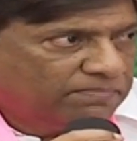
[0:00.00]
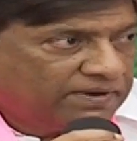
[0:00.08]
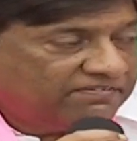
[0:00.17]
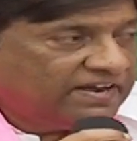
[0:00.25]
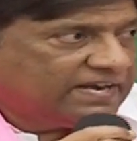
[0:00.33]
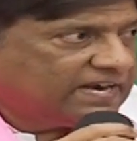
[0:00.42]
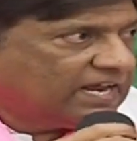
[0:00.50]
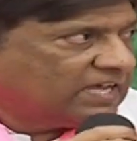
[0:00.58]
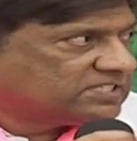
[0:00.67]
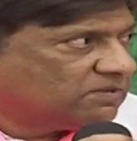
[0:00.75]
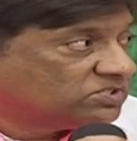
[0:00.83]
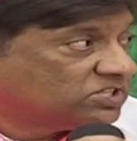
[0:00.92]
ప్రైవేట్
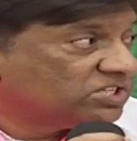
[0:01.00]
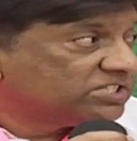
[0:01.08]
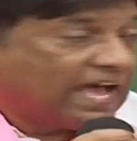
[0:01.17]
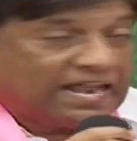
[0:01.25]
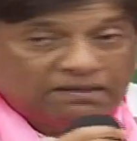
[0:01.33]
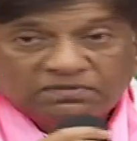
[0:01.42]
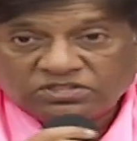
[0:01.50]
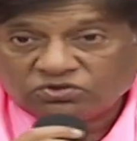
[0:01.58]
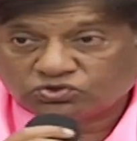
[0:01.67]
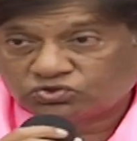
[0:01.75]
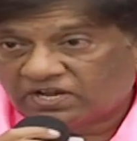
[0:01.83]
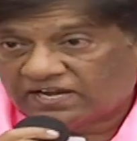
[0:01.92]
రంగ సంస్థలు చాలామంది
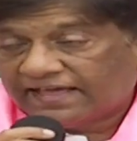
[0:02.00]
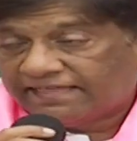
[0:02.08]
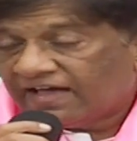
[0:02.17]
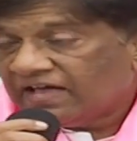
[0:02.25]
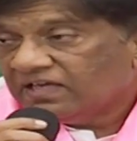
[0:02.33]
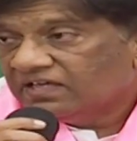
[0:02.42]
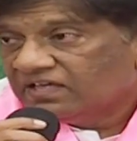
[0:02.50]
వస్తున్నారు కదా